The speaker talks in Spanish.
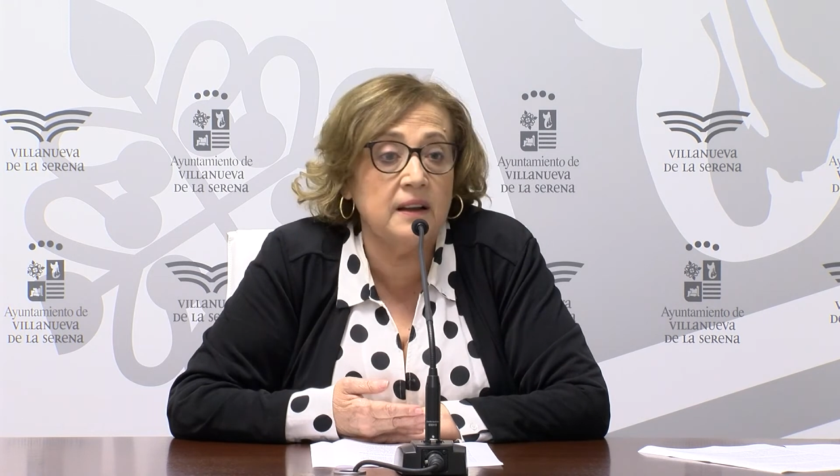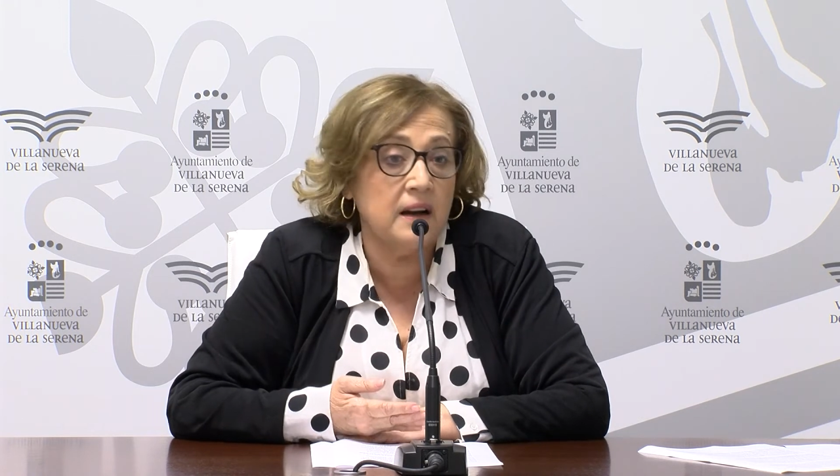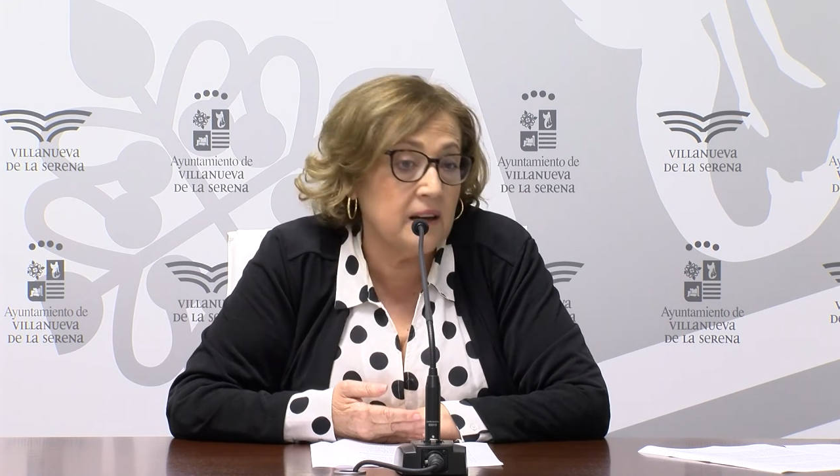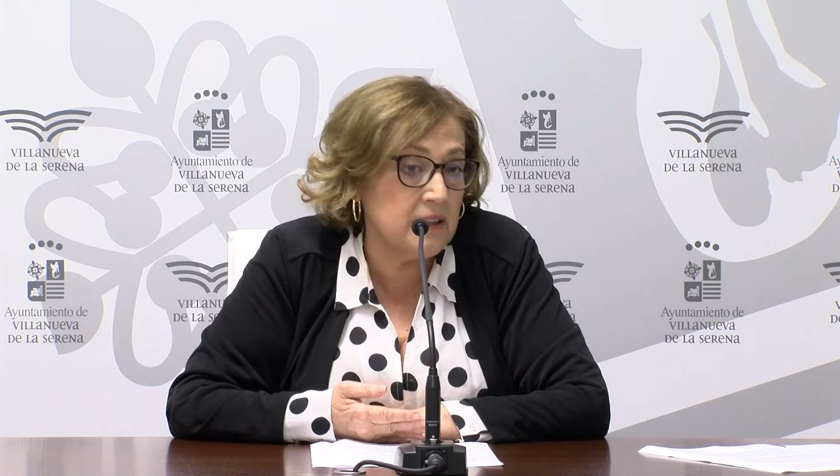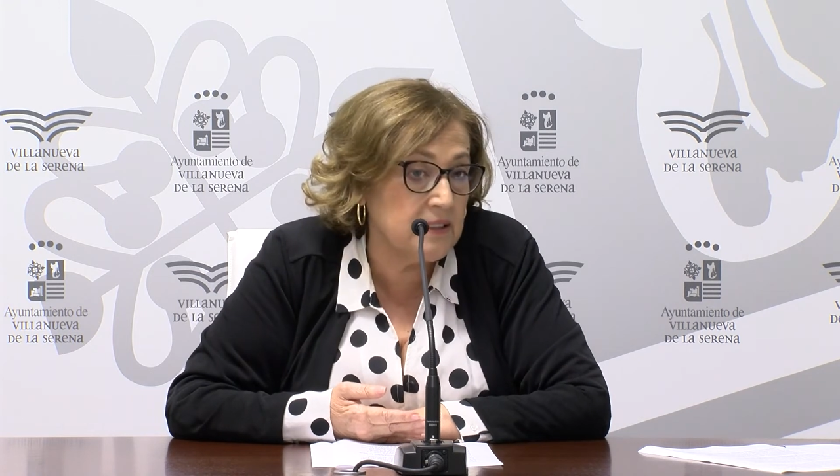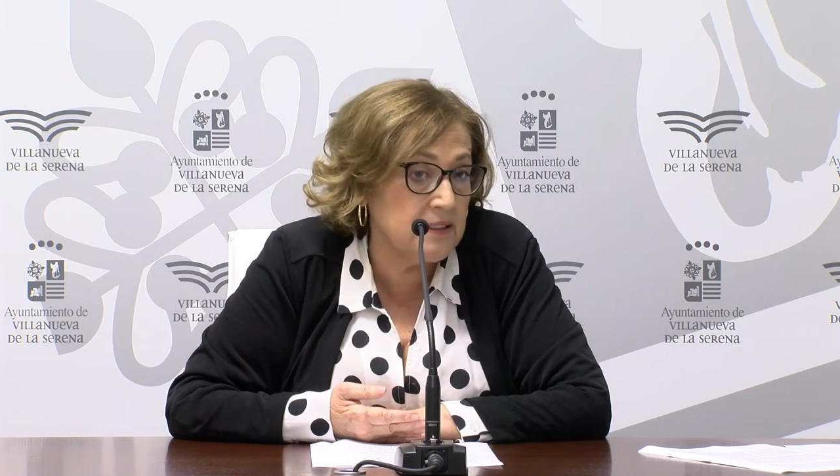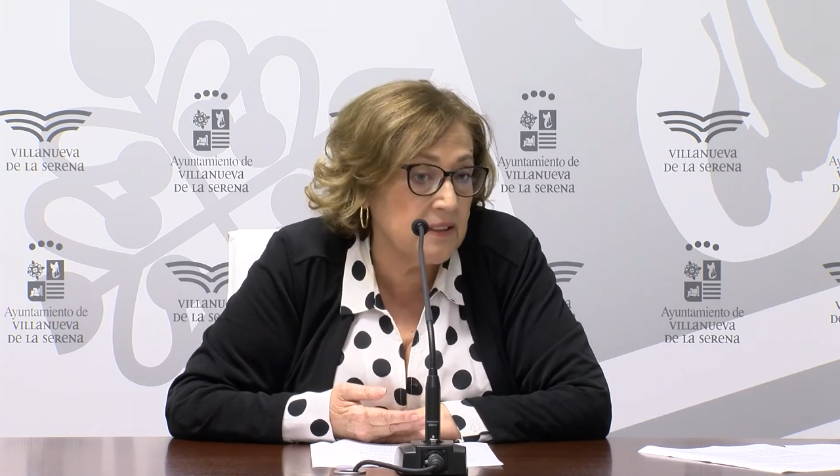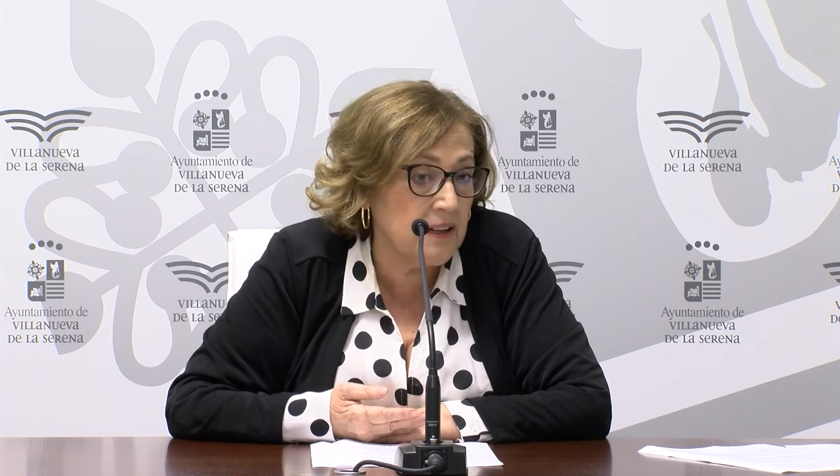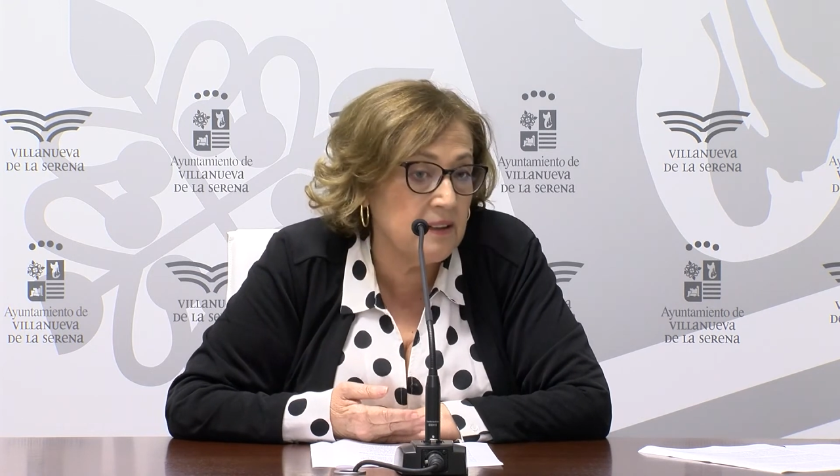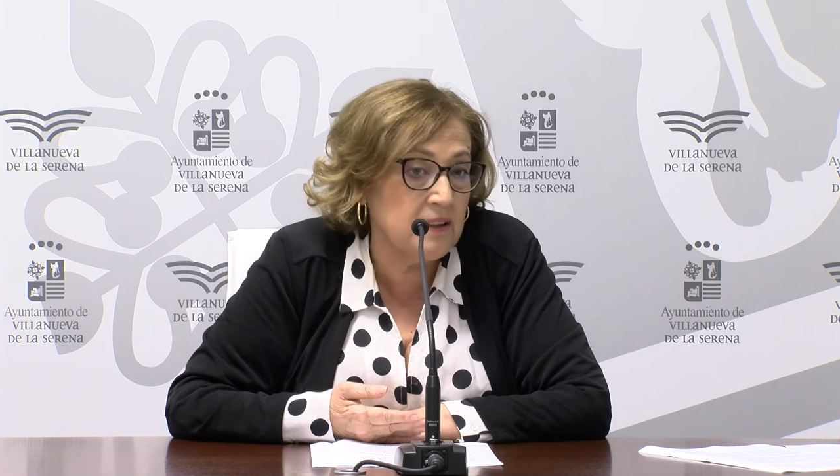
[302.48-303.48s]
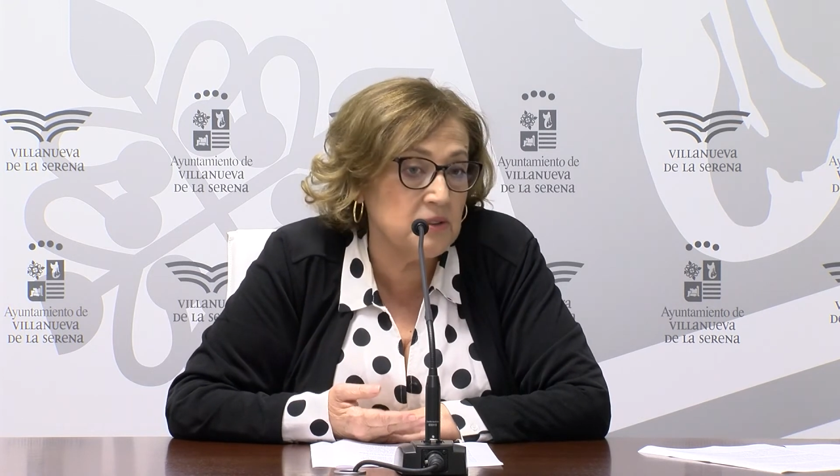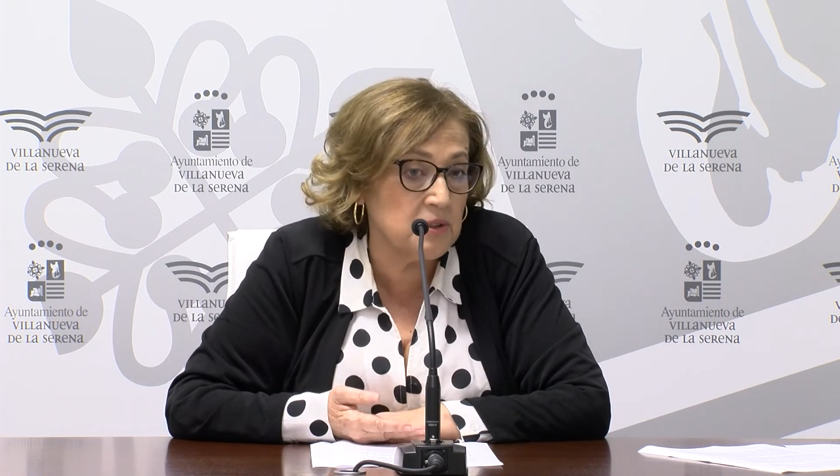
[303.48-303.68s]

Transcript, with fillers: la carrerita, la